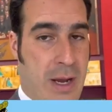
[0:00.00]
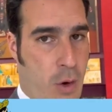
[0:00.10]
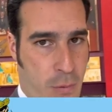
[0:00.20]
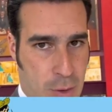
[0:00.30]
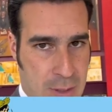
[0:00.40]
que
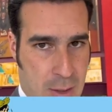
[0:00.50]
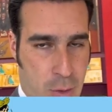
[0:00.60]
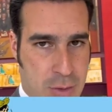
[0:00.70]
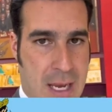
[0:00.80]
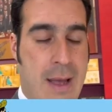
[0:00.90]
no fue otra
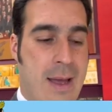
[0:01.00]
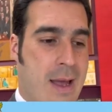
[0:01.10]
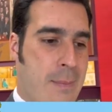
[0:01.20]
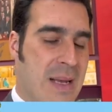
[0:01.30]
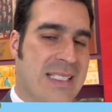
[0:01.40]
cosa
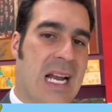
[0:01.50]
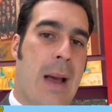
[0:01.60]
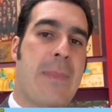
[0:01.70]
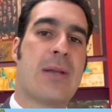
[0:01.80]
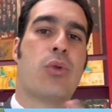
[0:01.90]
más que la
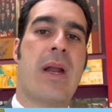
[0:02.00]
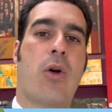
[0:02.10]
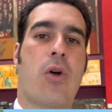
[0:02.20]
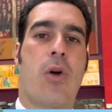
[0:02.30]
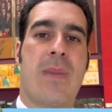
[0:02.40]
apertura
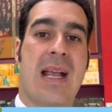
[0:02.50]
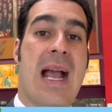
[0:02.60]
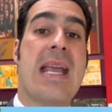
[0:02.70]
económica